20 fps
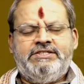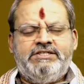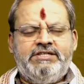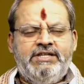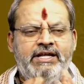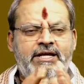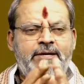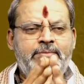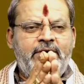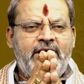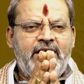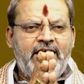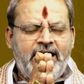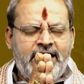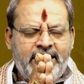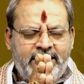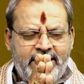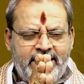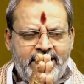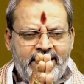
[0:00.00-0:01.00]
శ్రీ
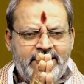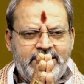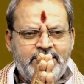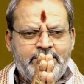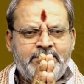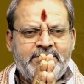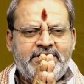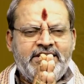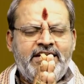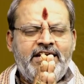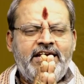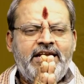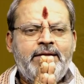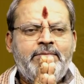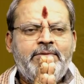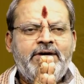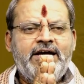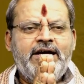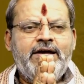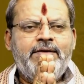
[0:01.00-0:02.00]
మహాగణాధిపతయే
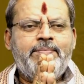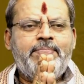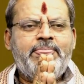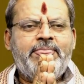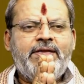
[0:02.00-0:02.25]
నమ మహా